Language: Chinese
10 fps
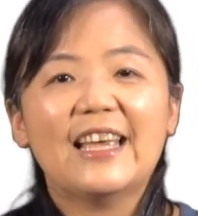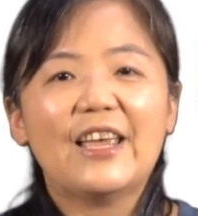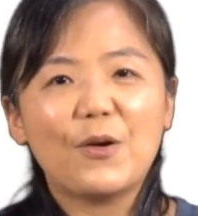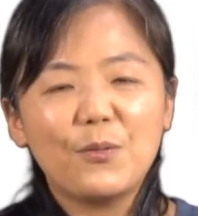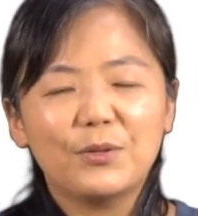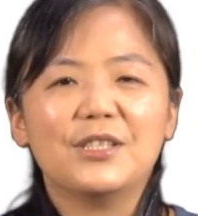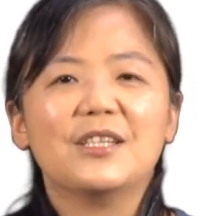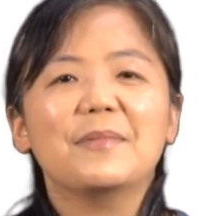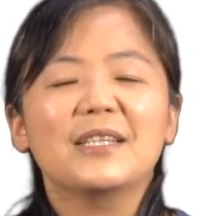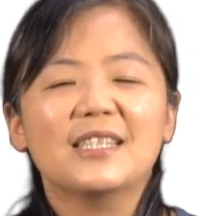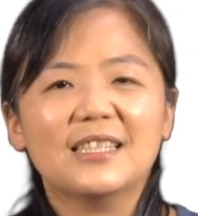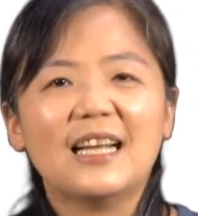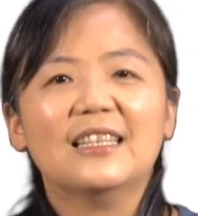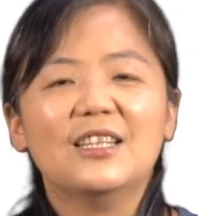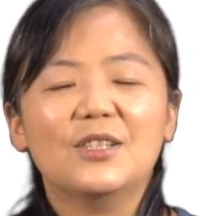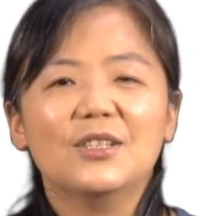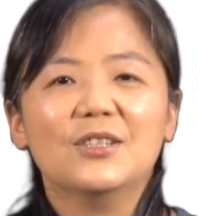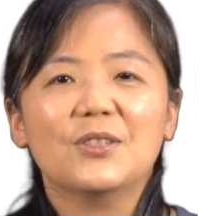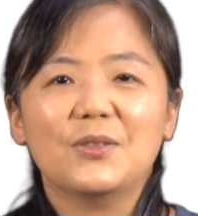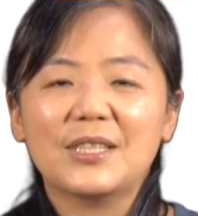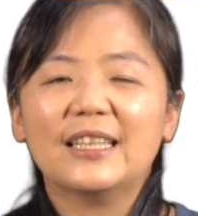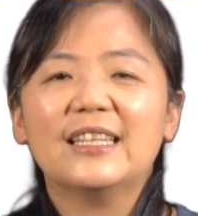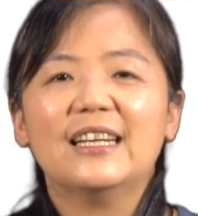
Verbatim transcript: 因为我们的生命是上帝从上帝